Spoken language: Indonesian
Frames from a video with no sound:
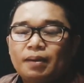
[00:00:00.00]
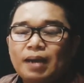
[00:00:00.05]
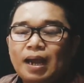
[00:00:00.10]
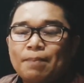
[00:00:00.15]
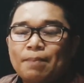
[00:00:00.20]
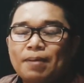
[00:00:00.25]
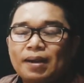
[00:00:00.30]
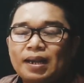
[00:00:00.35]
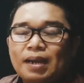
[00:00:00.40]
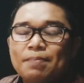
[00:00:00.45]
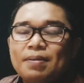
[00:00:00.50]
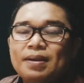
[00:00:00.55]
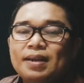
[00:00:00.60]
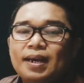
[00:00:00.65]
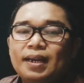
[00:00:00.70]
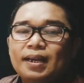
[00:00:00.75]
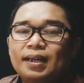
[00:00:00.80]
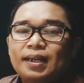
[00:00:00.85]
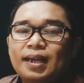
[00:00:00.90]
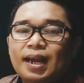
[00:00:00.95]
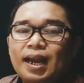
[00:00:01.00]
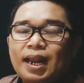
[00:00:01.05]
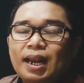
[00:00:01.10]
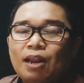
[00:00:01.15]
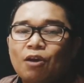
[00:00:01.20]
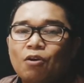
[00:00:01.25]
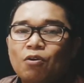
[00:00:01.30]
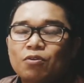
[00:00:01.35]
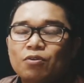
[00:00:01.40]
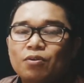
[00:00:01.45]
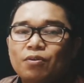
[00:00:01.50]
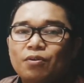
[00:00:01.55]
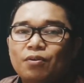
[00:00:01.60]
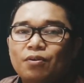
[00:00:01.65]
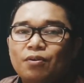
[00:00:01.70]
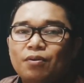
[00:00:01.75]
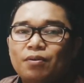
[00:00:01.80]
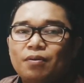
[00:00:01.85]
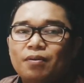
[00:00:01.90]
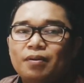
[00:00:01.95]
apakah benar kalau
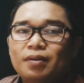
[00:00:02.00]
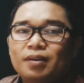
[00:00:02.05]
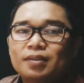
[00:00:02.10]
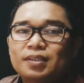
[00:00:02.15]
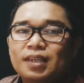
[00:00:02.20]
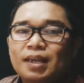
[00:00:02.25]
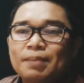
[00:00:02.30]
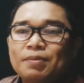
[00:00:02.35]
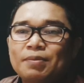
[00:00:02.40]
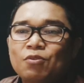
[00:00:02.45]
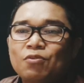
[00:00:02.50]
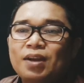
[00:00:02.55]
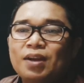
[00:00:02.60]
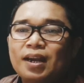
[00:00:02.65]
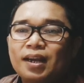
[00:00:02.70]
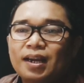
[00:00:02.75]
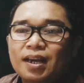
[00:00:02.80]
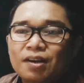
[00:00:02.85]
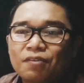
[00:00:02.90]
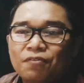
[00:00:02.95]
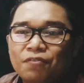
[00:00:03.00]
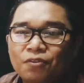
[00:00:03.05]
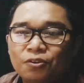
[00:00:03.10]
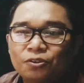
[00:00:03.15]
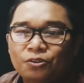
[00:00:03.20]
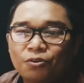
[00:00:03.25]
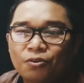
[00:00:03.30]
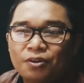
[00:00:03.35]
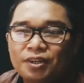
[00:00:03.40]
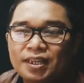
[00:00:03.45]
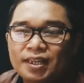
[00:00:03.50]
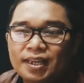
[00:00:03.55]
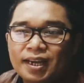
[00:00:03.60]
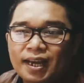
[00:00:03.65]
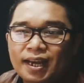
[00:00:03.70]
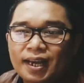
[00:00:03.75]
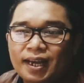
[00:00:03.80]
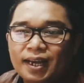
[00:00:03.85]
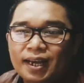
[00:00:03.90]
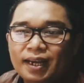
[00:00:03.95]
saya menggunakan foto
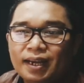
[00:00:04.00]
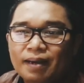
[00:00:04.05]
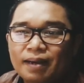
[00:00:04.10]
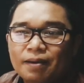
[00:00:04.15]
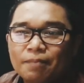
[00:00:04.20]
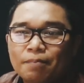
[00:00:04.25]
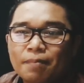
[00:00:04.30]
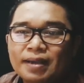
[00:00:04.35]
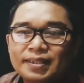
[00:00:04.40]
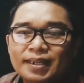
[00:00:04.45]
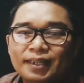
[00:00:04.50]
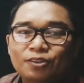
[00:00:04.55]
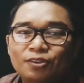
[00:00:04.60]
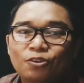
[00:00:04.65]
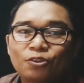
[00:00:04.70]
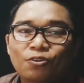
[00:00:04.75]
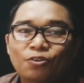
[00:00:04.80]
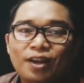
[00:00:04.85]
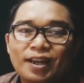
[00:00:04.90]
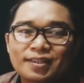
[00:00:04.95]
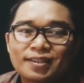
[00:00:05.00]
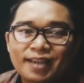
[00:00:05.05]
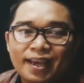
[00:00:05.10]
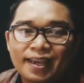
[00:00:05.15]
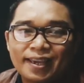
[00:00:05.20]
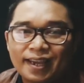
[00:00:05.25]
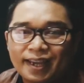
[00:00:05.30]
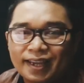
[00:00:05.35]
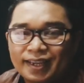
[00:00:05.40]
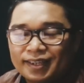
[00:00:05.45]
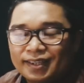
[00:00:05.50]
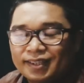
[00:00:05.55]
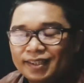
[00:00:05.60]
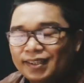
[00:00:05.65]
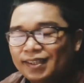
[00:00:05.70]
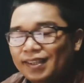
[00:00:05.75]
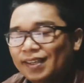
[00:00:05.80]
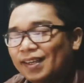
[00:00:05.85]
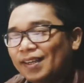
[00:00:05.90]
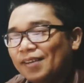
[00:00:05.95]
dia banyak tontonan saya
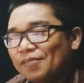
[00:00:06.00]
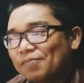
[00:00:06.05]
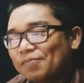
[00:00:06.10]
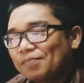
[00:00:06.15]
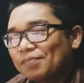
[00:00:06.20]
ya